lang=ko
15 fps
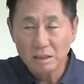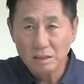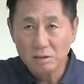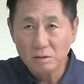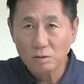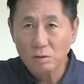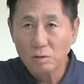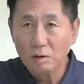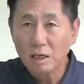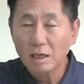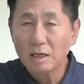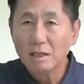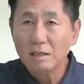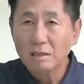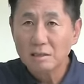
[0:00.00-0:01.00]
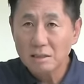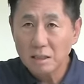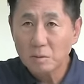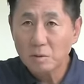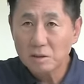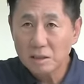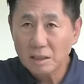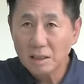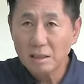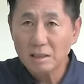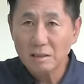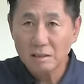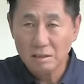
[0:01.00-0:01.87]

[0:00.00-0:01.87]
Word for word: 이종호와 제보자